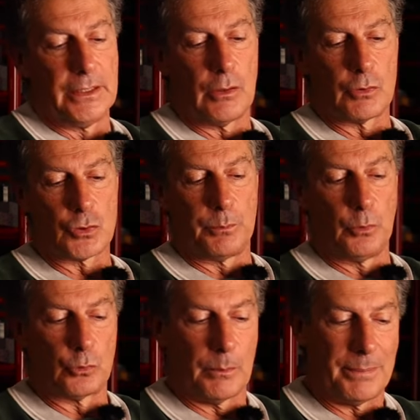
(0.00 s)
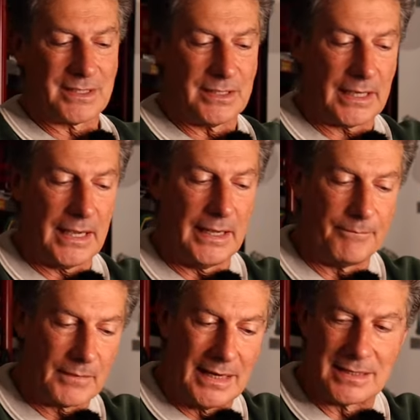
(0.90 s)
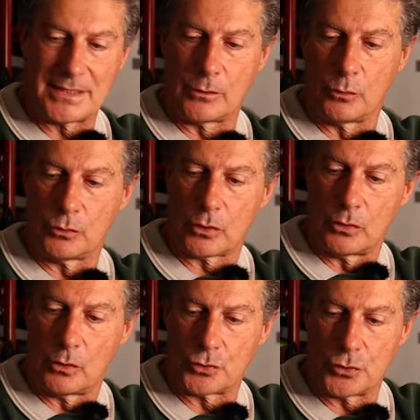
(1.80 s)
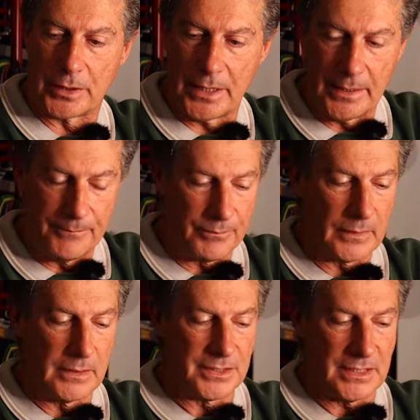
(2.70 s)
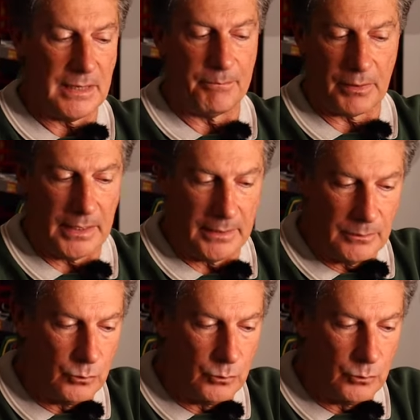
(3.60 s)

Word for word: io a questo punto passerei al secondo orologio che è sempre